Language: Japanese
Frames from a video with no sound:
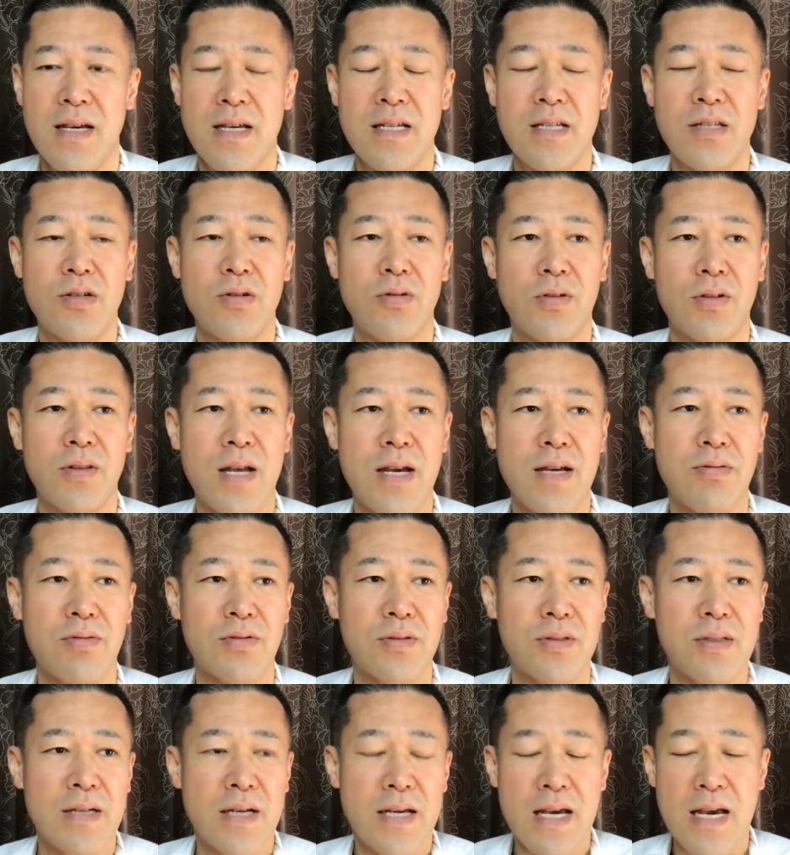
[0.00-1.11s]
いちご大
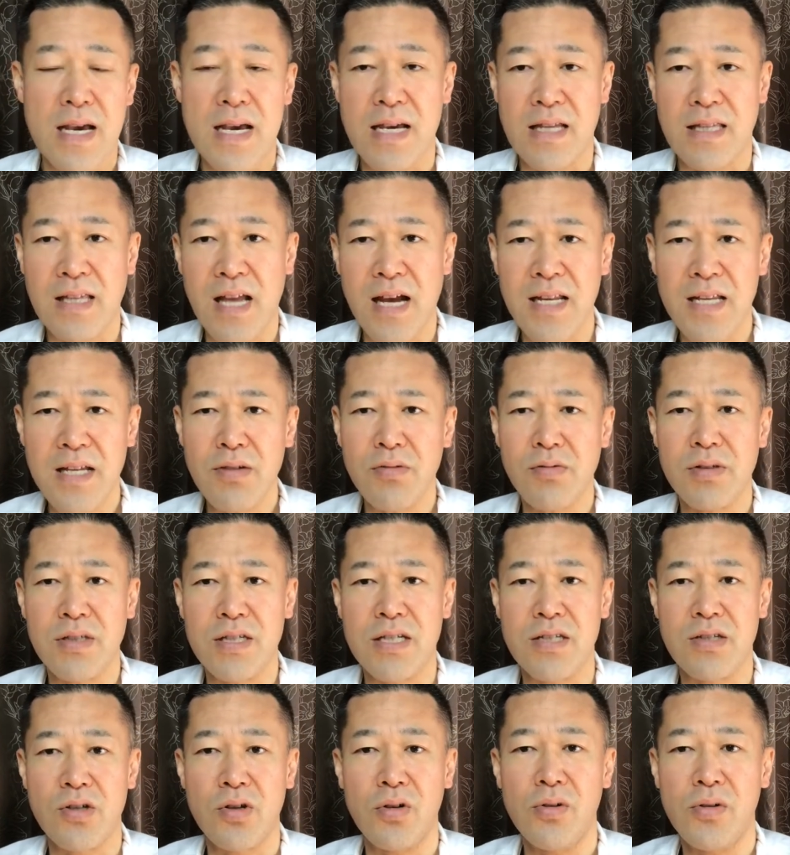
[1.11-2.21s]
福。えー、谷
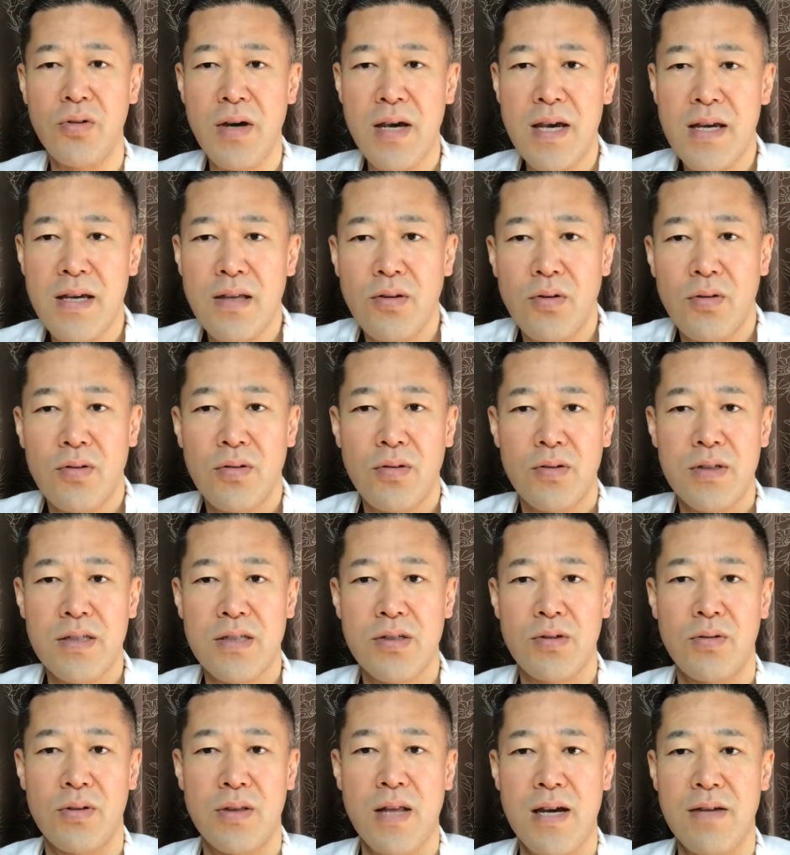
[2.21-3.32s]
口長栄堂のい
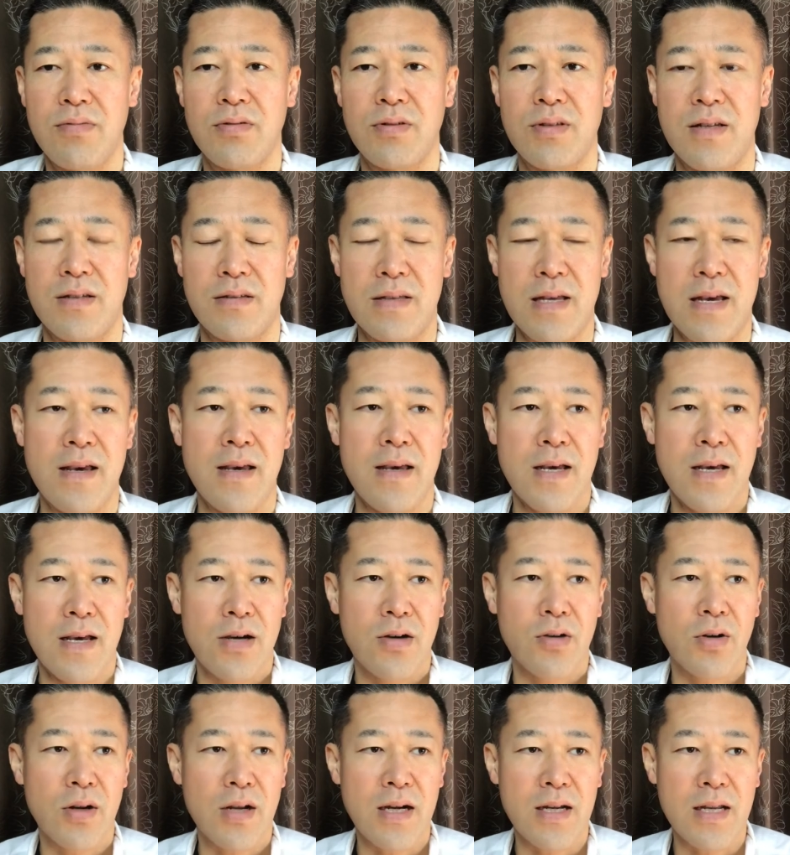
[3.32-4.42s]
ちご大福ですね
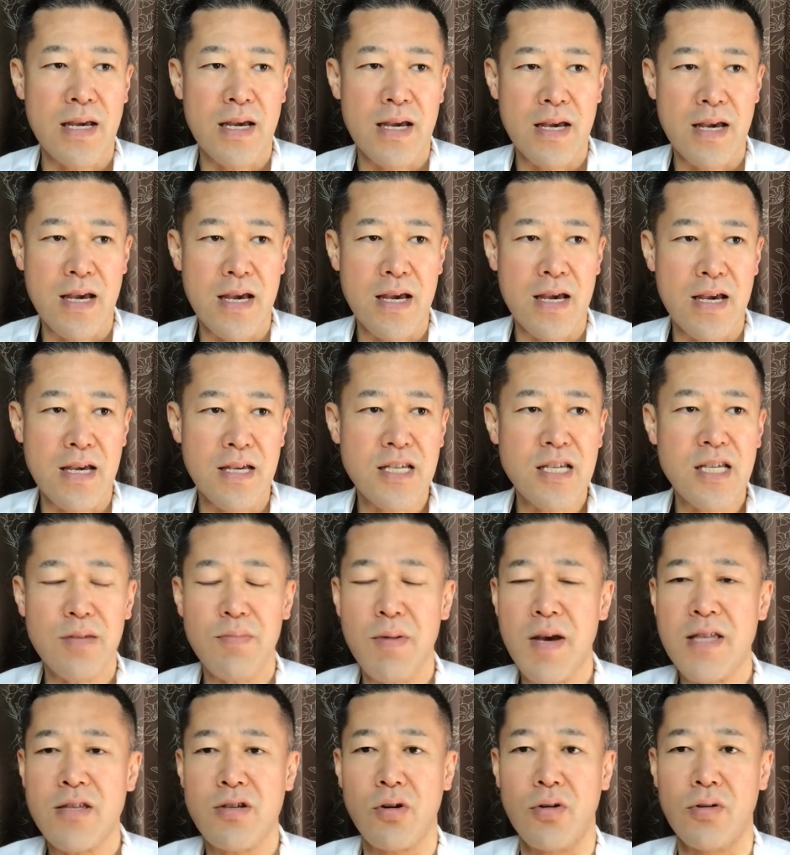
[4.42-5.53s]
これがね、えー、石
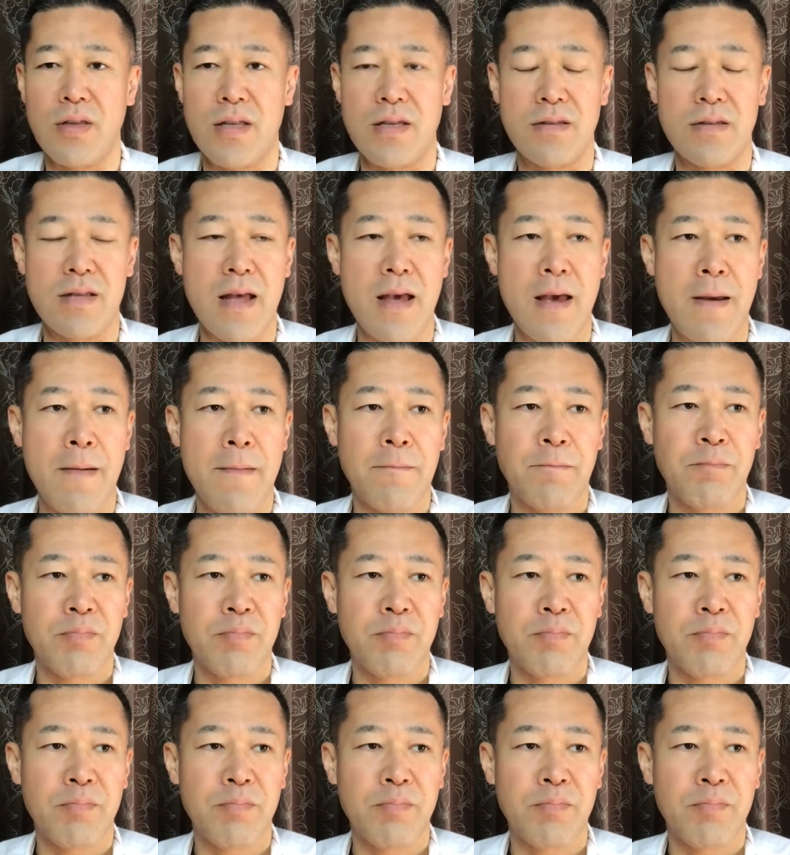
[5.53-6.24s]
部町ですね